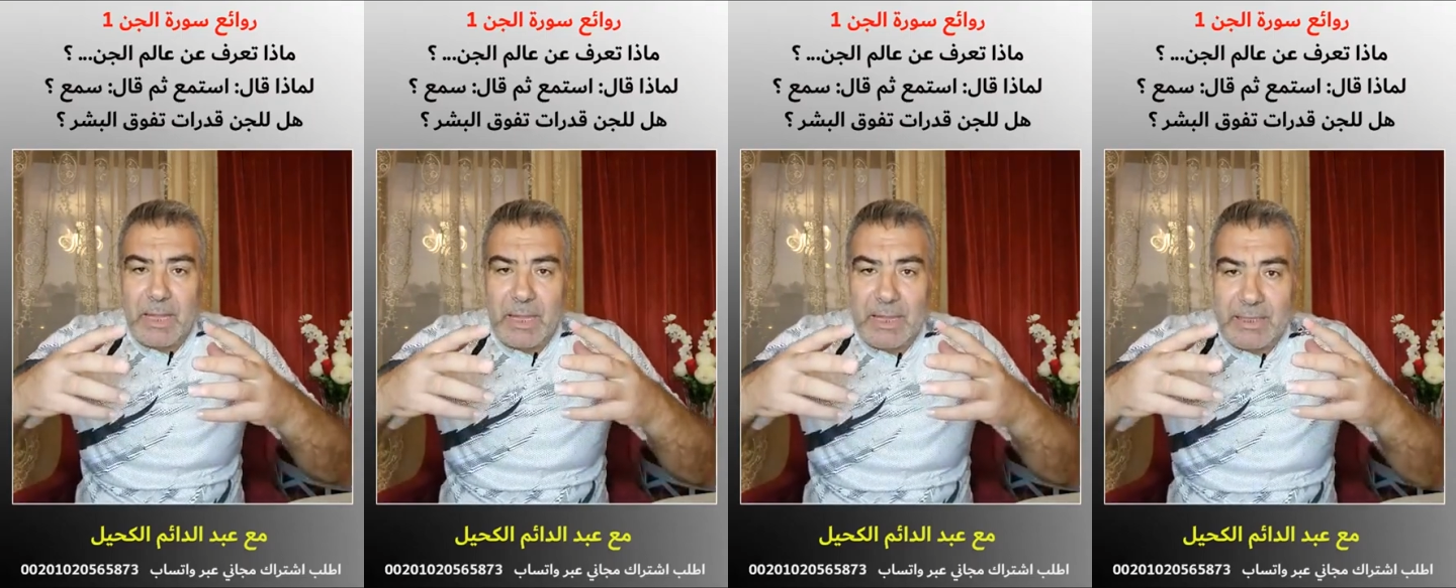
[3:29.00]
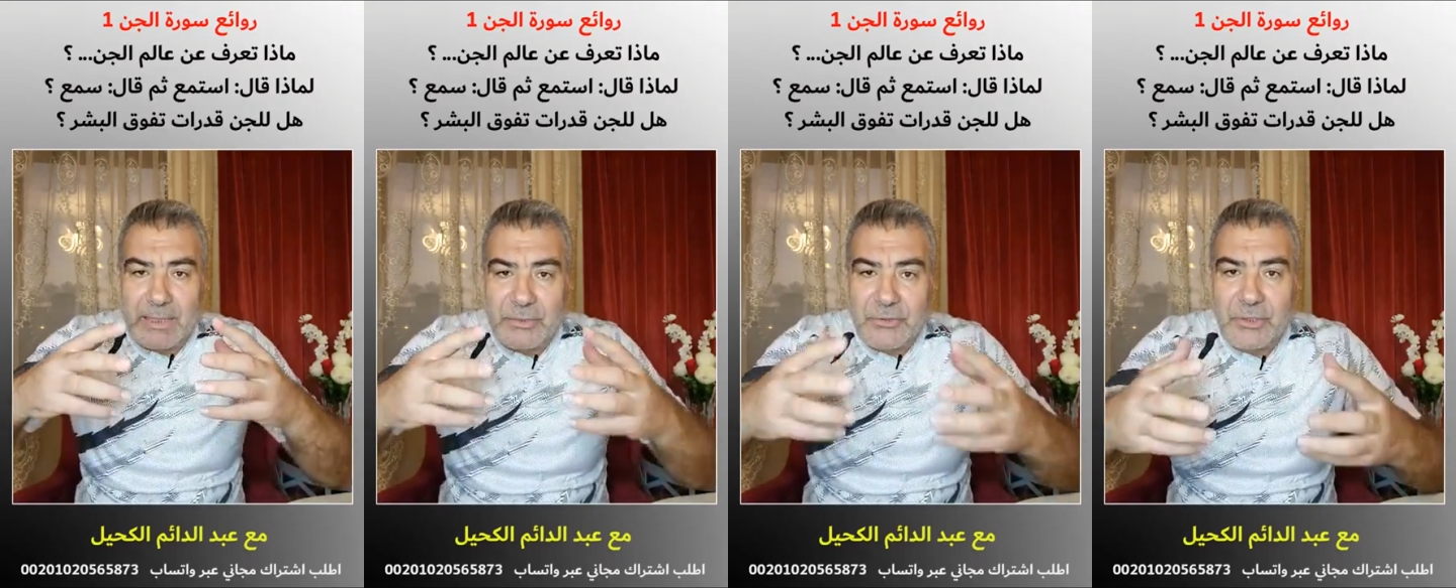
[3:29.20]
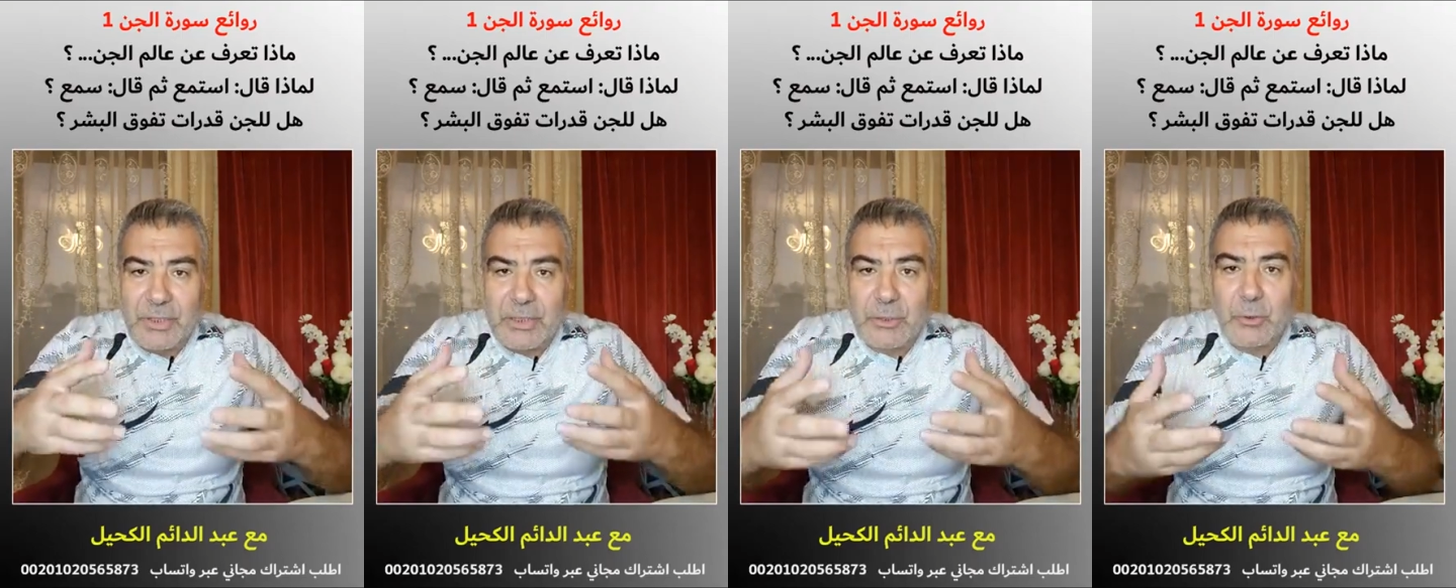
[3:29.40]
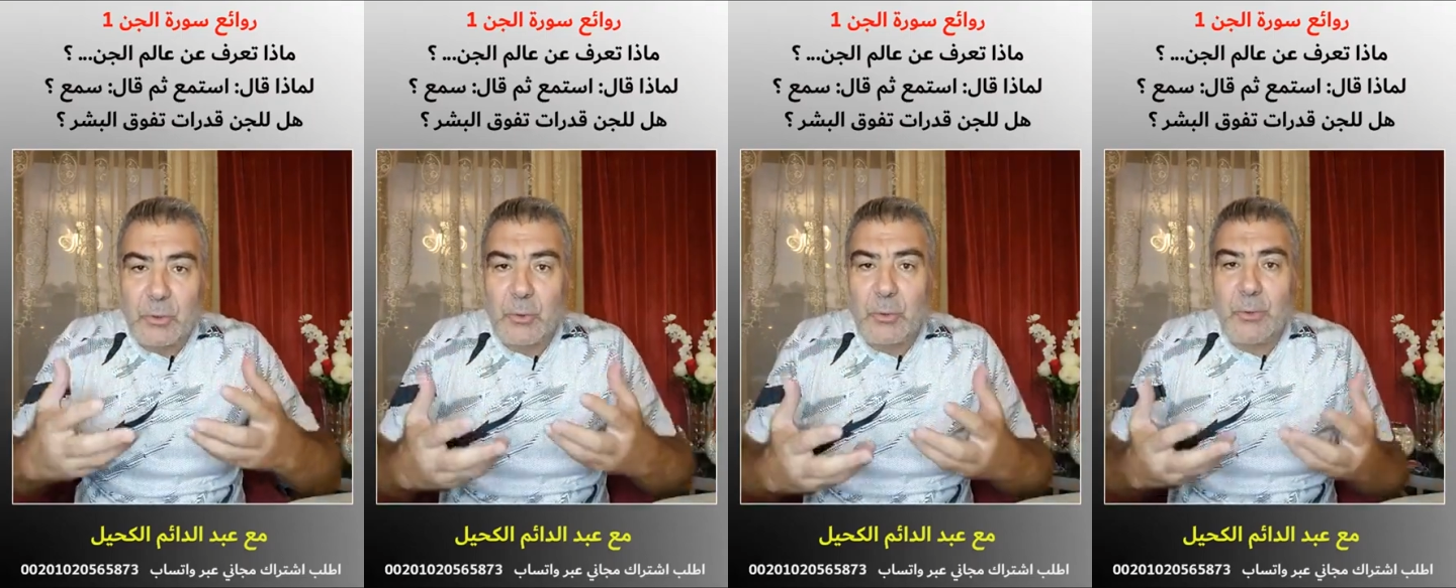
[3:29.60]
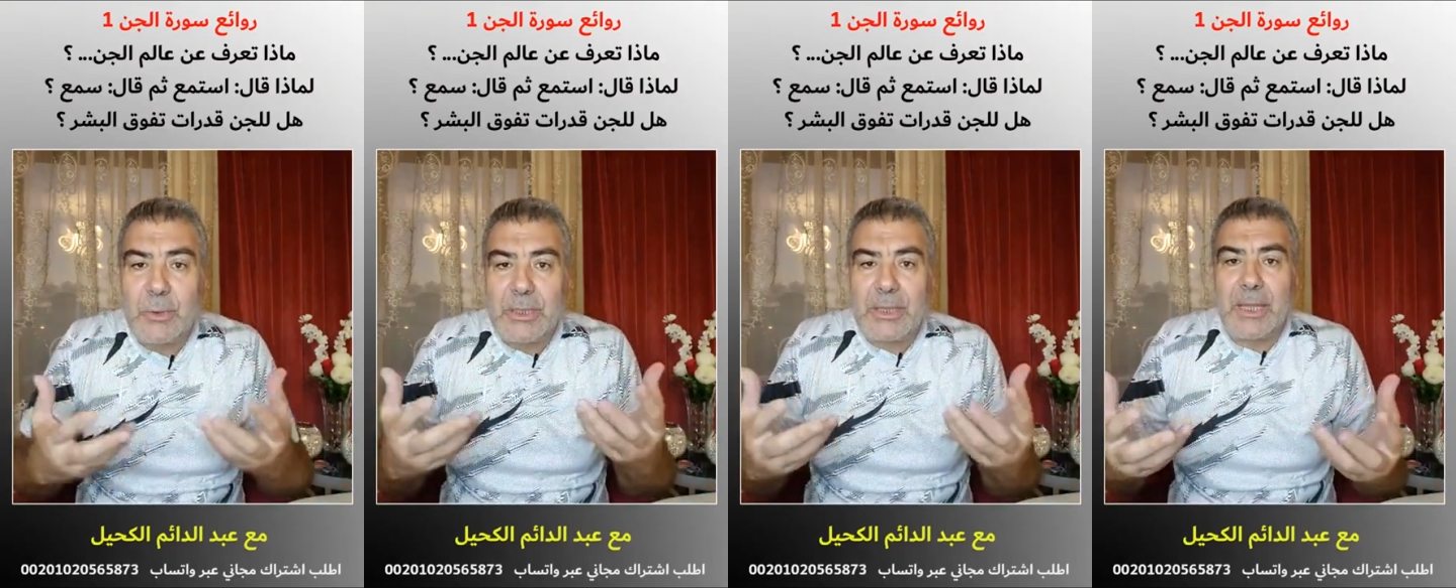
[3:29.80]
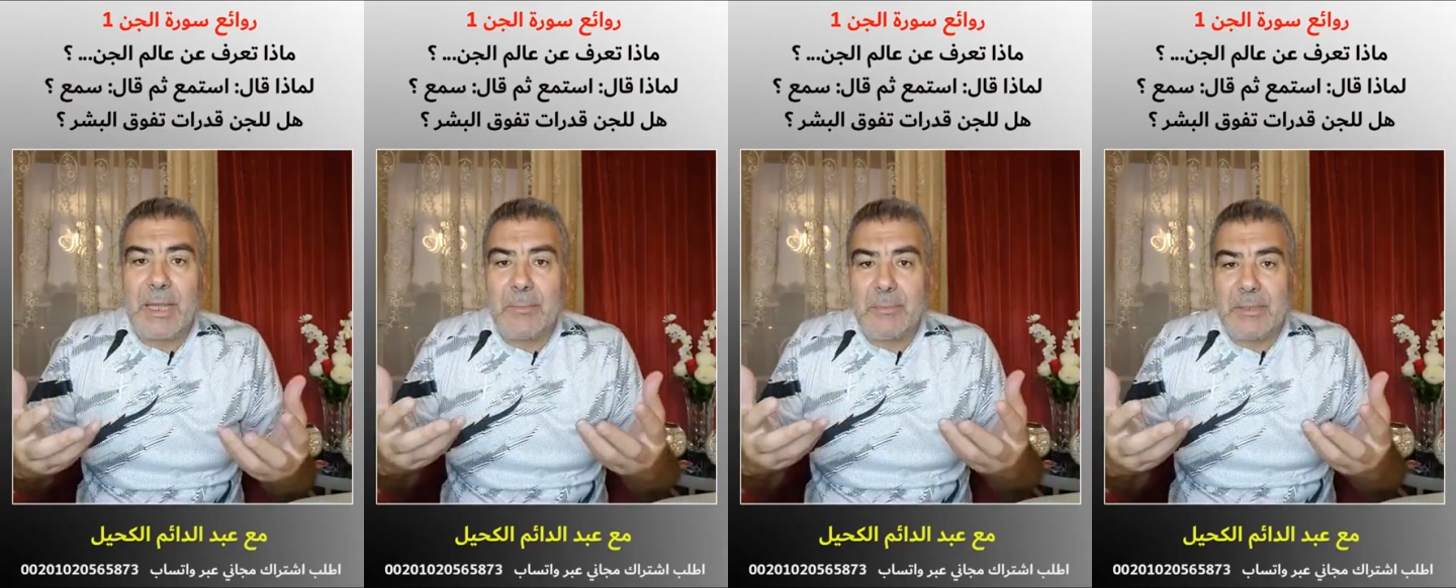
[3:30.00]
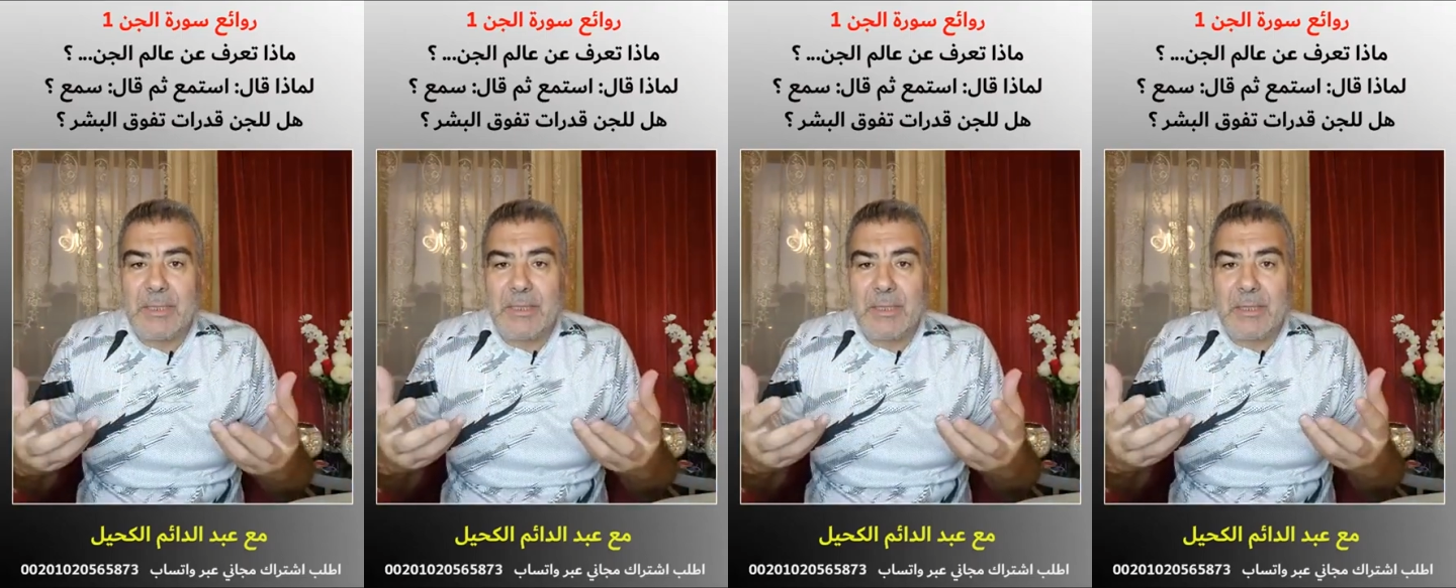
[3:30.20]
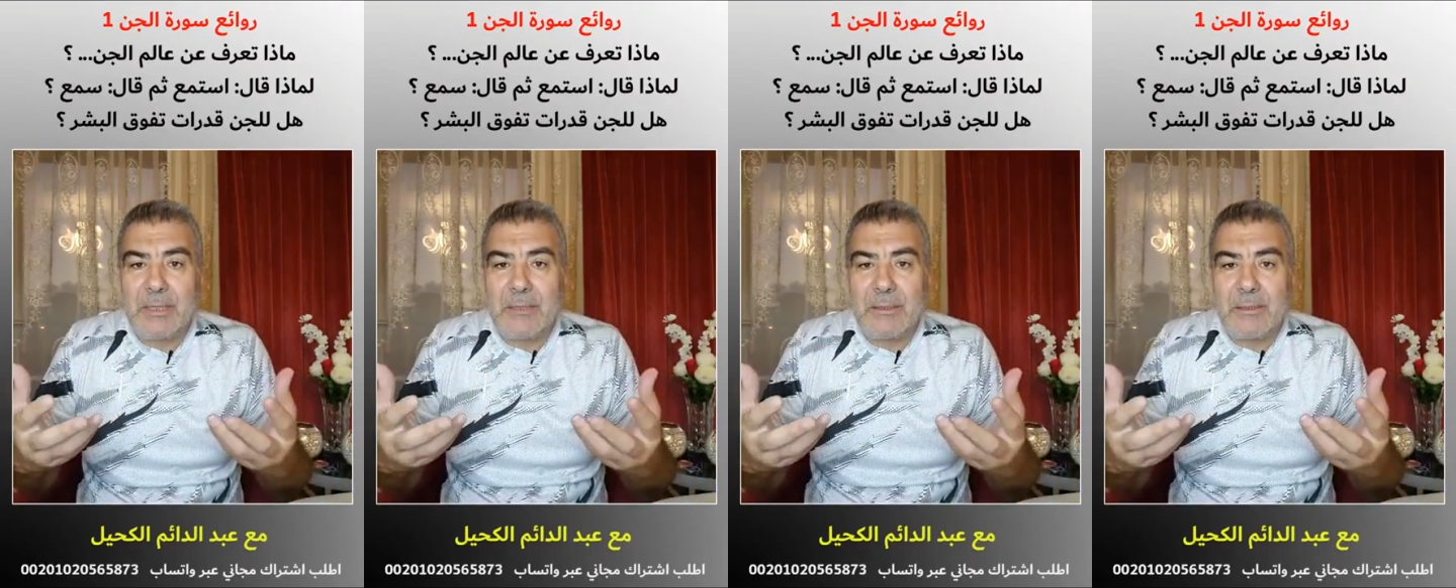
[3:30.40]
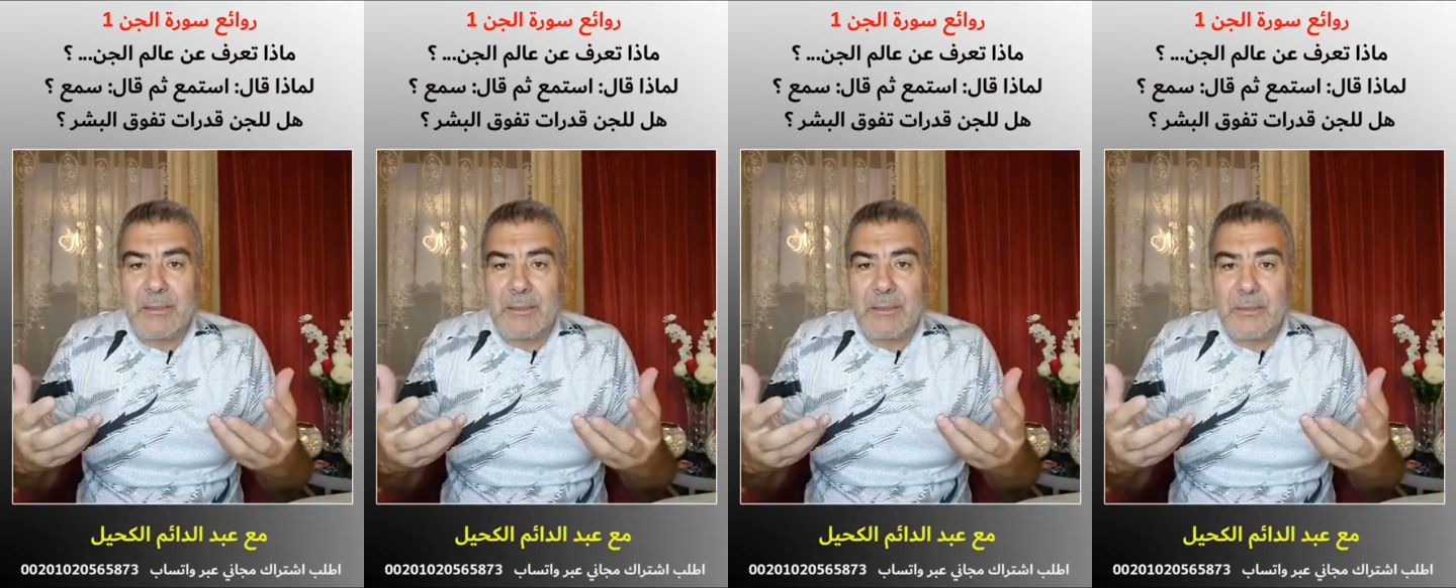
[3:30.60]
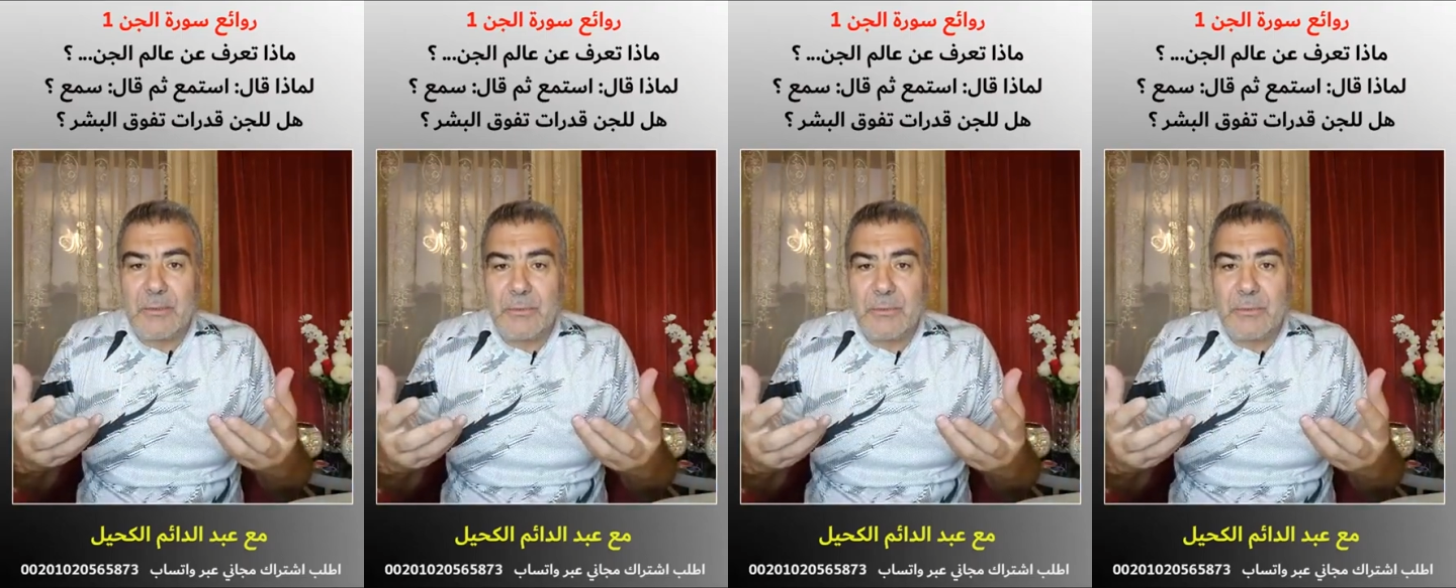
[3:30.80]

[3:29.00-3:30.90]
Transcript: الجن خلق من نار